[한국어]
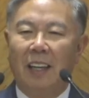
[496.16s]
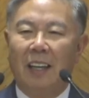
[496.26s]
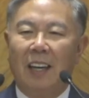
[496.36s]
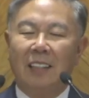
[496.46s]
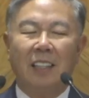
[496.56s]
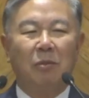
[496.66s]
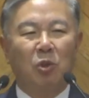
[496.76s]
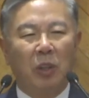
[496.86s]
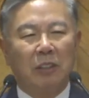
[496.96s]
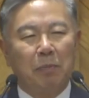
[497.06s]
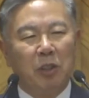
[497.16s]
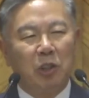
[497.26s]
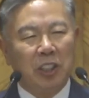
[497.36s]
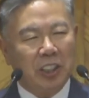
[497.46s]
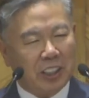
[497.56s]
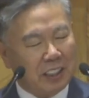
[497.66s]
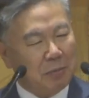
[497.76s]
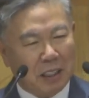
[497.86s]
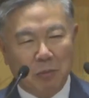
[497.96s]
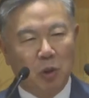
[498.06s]
하나님 속에서 비춰진 여러 가지
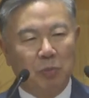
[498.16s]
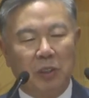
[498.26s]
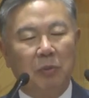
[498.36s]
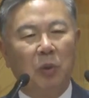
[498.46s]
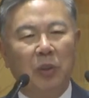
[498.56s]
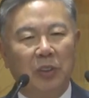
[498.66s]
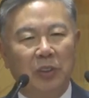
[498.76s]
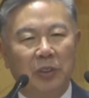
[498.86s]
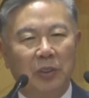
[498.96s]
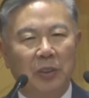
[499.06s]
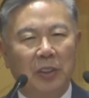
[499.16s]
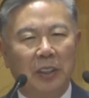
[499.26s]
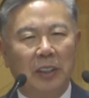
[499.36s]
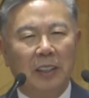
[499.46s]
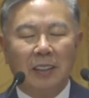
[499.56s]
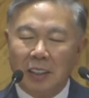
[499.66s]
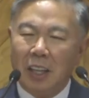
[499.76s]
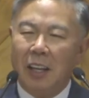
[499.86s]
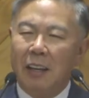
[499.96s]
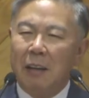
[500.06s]
많은 모습들이 보이거든요.
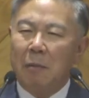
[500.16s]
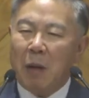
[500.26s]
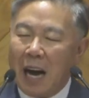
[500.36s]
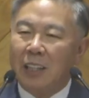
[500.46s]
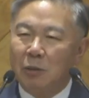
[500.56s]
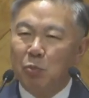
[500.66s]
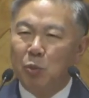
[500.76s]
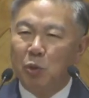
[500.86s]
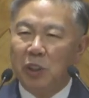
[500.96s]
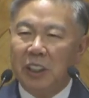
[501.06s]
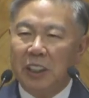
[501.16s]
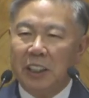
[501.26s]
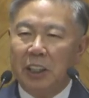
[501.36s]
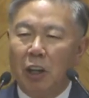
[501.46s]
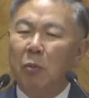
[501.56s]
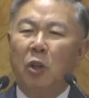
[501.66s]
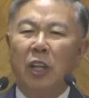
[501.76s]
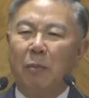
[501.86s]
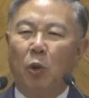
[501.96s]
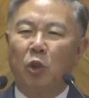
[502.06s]
근데 많은 부분이
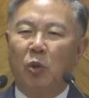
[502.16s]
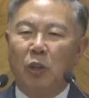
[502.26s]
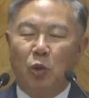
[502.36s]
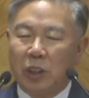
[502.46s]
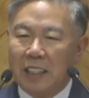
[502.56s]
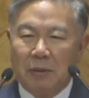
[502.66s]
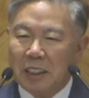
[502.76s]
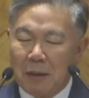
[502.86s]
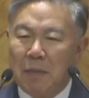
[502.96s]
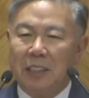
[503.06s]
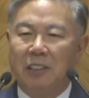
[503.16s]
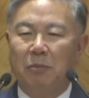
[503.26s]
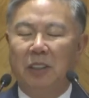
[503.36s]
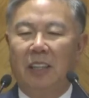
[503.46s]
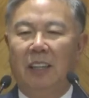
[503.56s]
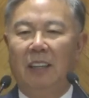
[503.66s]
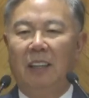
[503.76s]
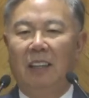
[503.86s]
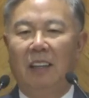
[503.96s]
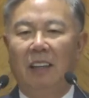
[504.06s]
어머니의 모습과 유사한 점이 참 많습니다.
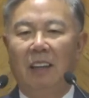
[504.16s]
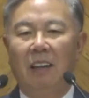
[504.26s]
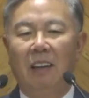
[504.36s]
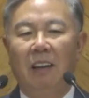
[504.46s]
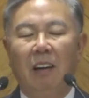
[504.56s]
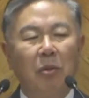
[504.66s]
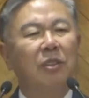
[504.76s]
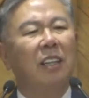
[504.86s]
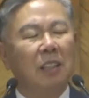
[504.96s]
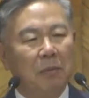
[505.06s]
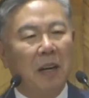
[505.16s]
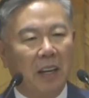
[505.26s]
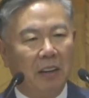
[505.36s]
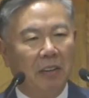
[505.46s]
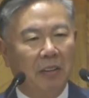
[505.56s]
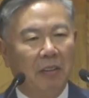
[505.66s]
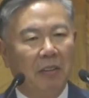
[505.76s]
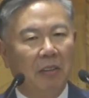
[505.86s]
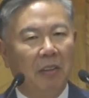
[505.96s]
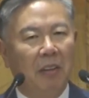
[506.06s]
흡사한 점이 많아요.
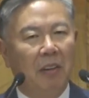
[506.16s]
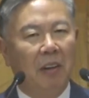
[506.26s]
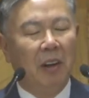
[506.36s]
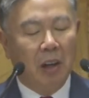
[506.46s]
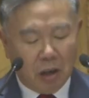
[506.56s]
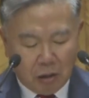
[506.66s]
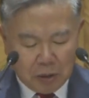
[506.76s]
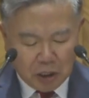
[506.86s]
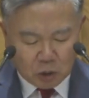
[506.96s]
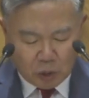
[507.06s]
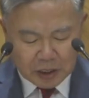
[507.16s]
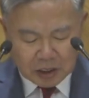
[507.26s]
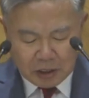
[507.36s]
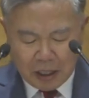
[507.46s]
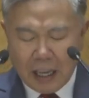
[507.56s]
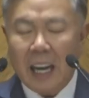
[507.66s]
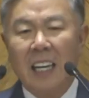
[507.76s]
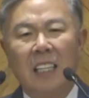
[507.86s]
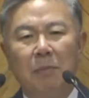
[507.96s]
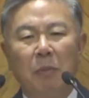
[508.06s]
어머니 속에서
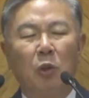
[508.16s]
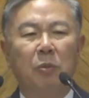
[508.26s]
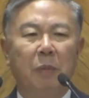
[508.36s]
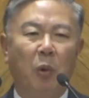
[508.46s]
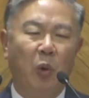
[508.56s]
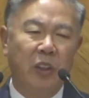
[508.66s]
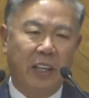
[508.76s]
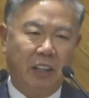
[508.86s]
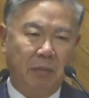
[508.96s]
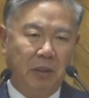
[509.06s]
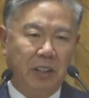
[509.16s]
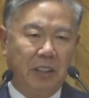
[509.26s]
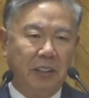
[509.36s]
하나님의 모습이 보인다는 겁니다.